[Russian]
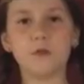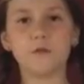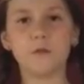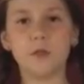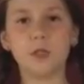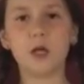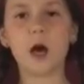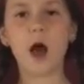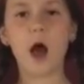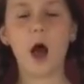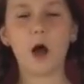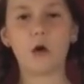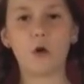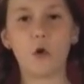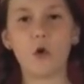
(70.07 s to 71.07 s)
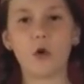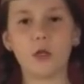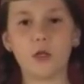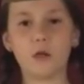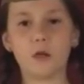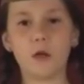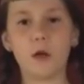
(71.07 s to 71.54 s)
вела
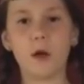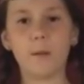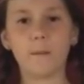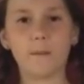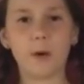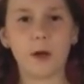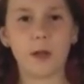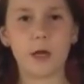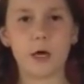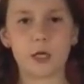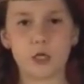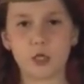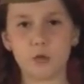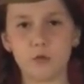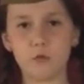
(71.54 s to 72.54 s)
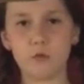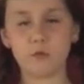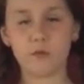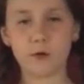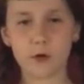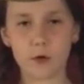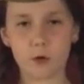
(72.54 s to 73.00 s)
огонь по нашему
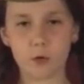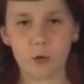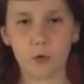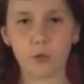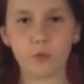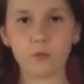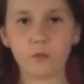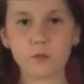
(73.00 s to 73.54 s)
врагу.